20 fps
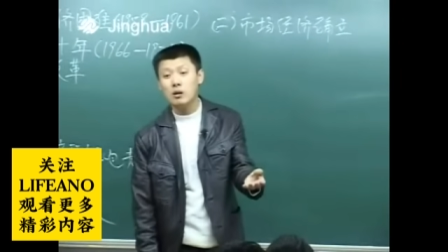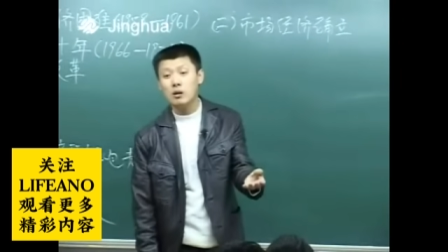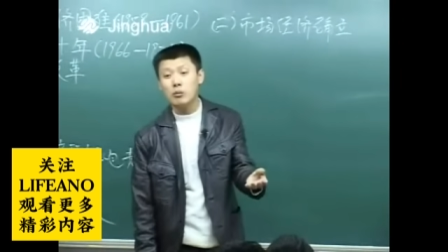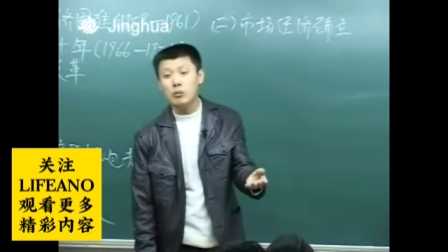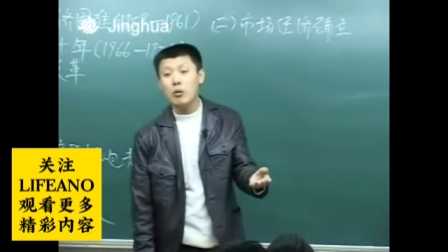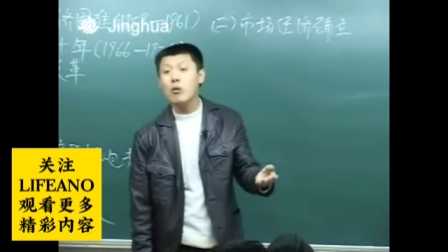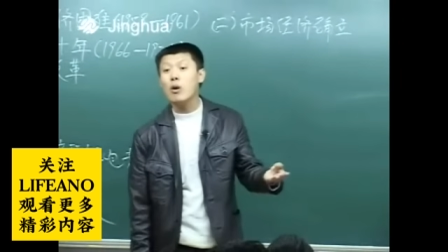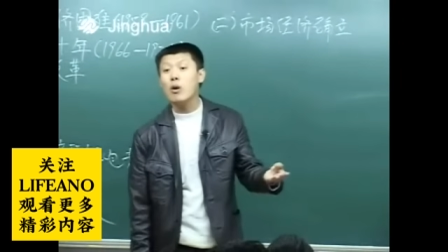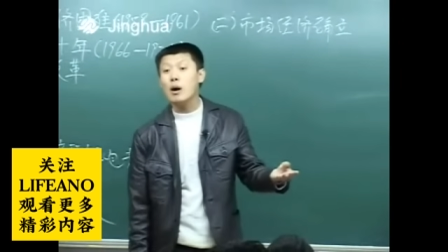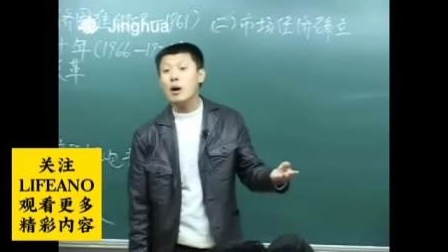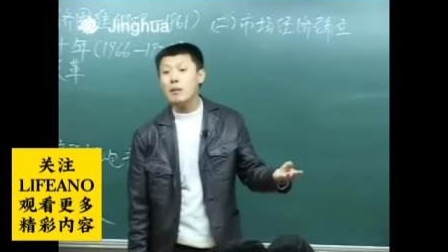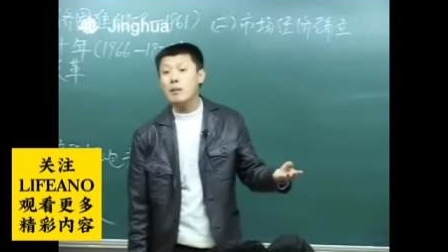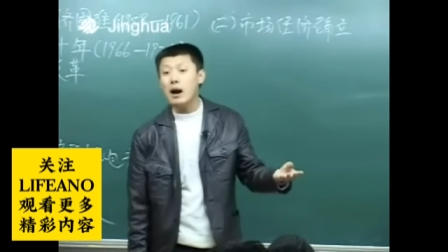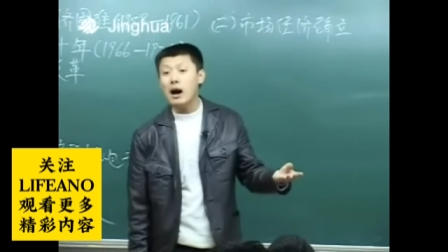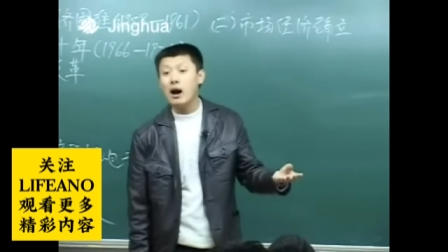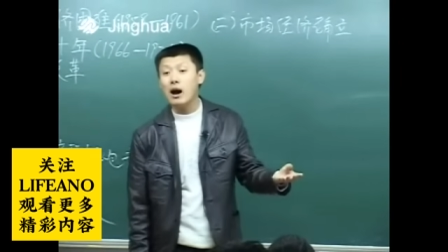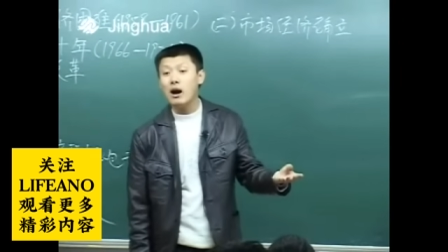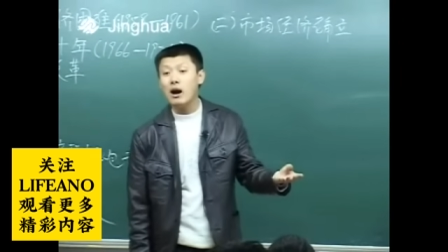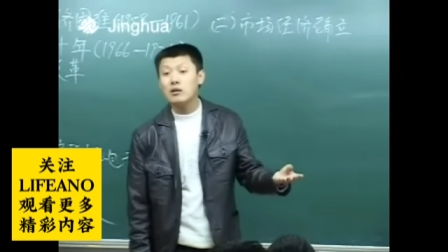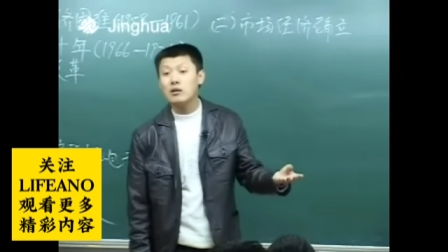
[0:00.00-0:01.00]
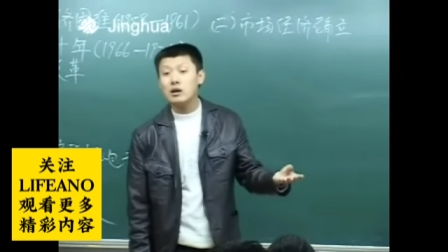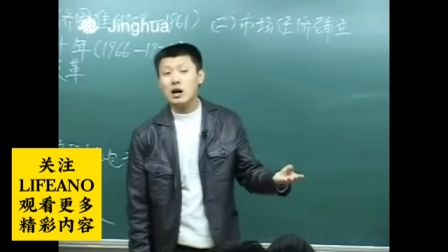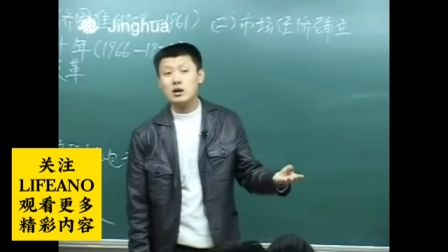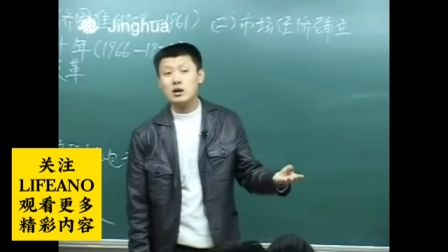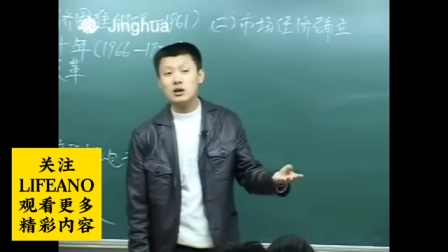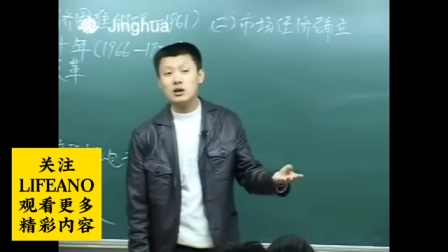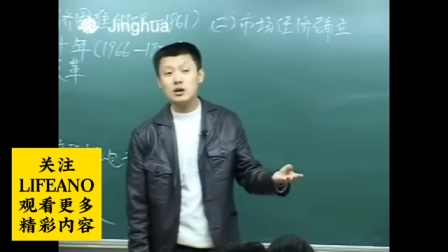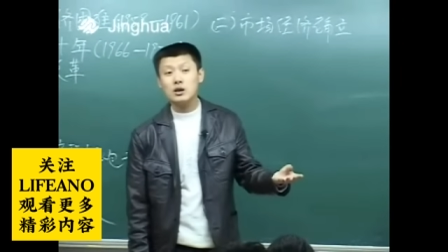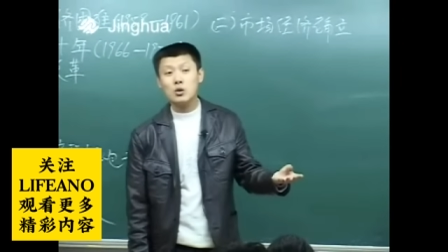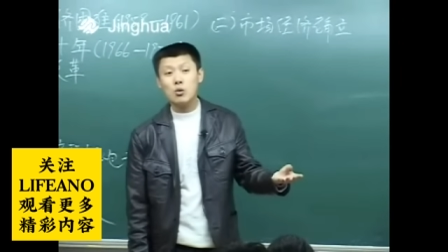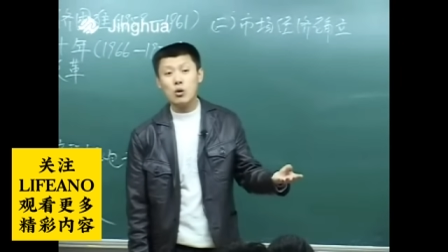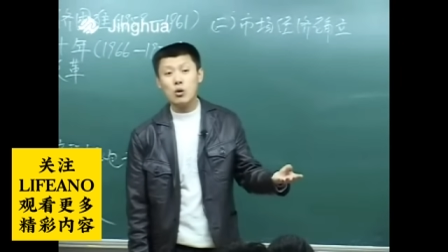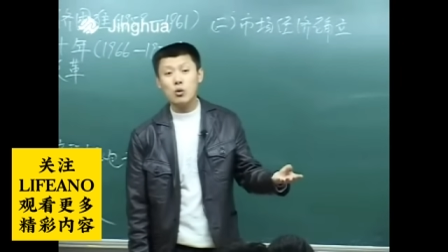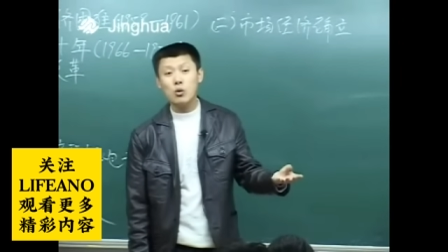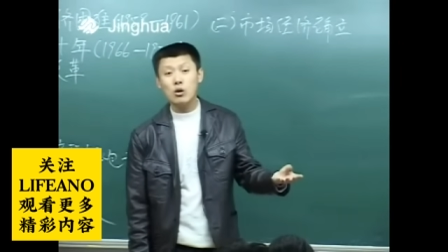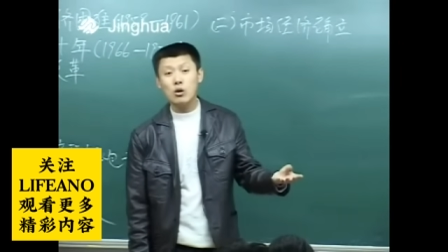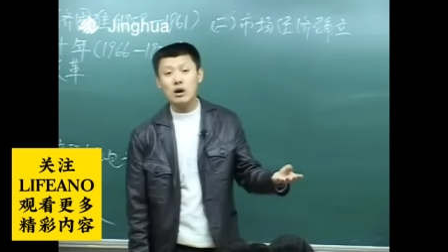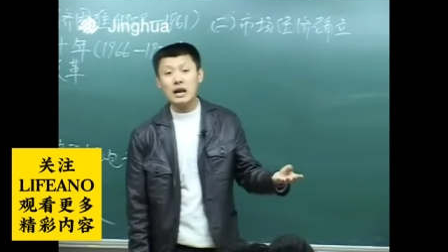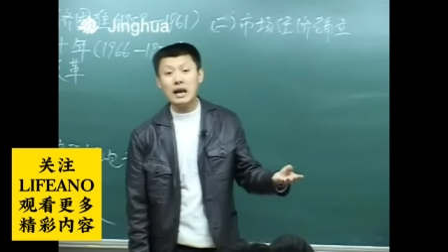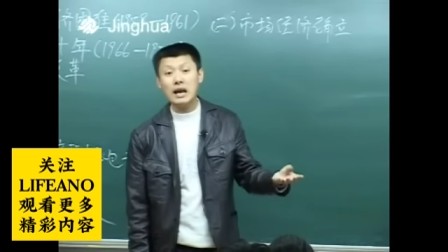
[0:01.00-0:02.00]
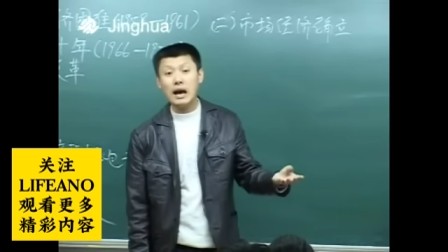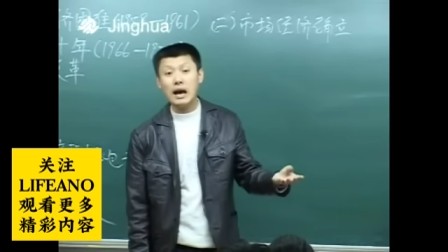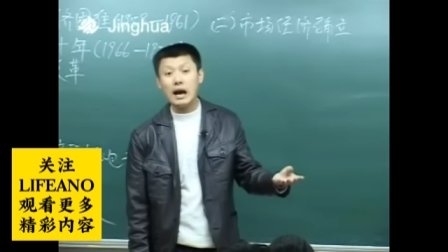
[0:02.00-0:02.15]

不用管吧，是吧？哎，锅炉裂